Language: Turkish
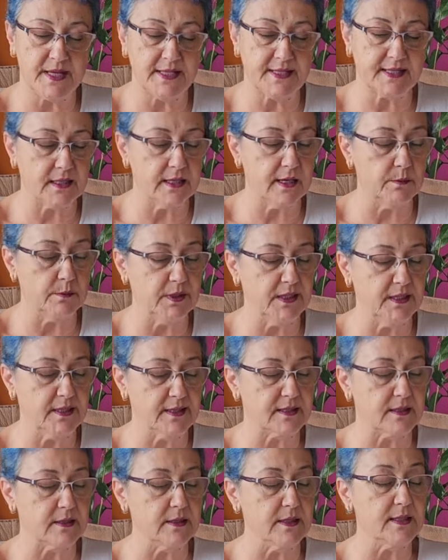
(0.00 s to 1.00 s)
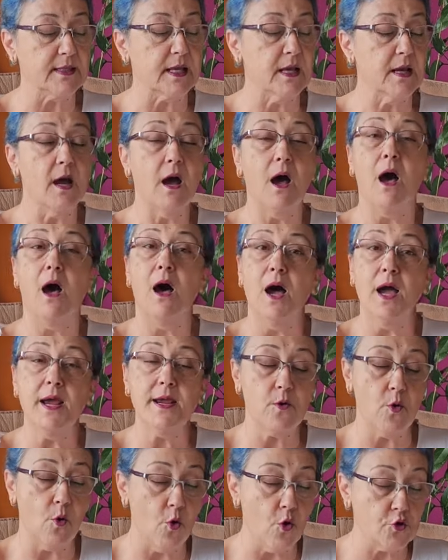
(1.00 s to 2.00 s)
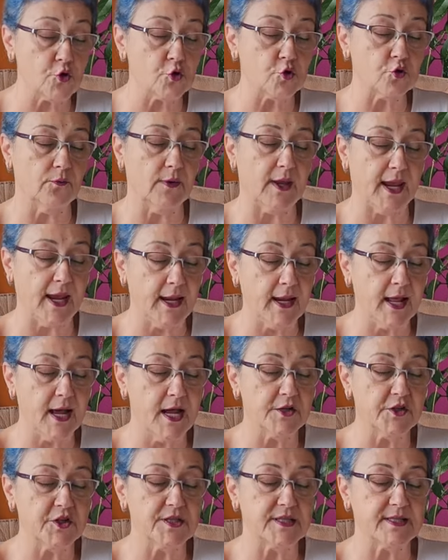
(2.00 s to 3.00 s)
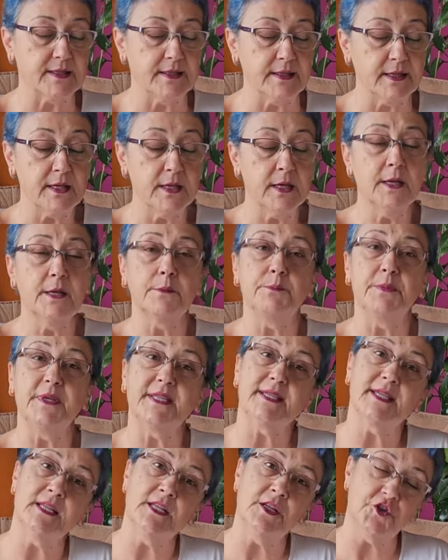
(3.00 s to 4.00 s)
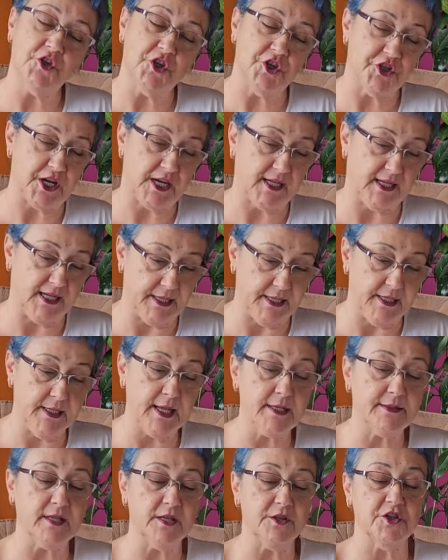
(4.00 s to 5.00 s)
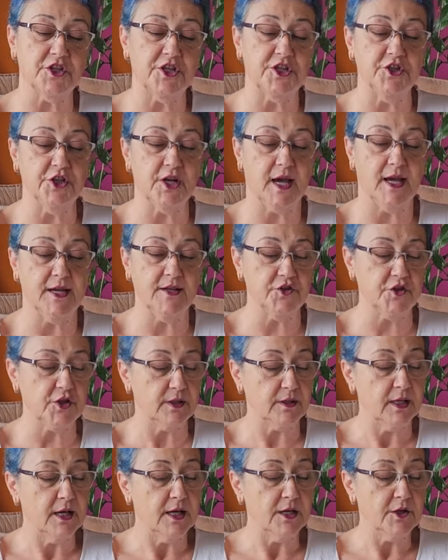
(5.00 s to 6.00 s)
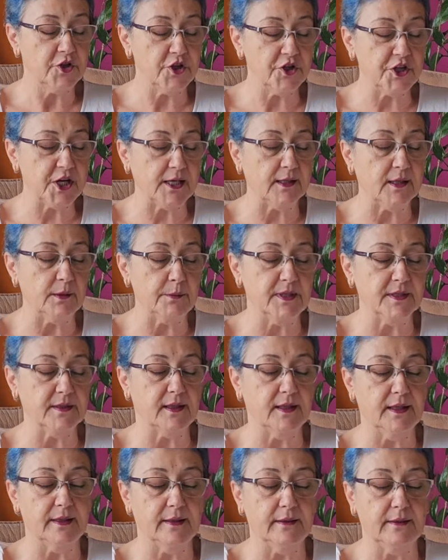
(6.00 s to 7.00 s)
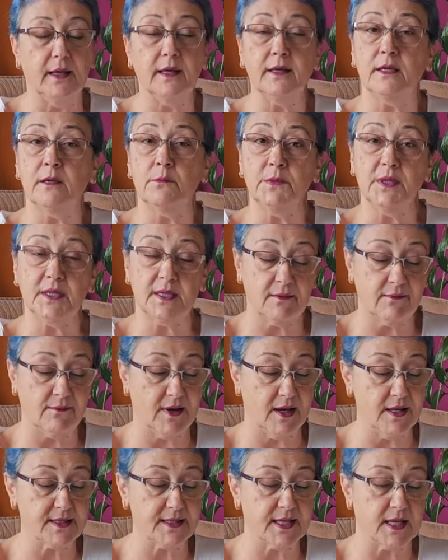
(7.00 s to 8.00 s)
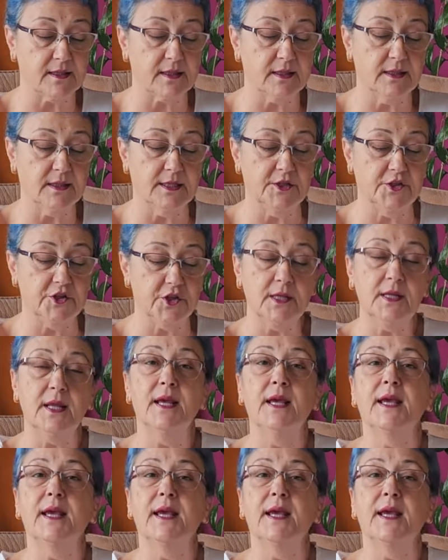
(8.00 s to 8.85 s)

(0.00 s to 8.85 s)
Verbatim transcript: besleyebilirsiniz ay öz su ve enerjisini bitkinin çiçeklerine taşıyacağı için çiçekli bitkilerin ekim, dikim ve hasatları için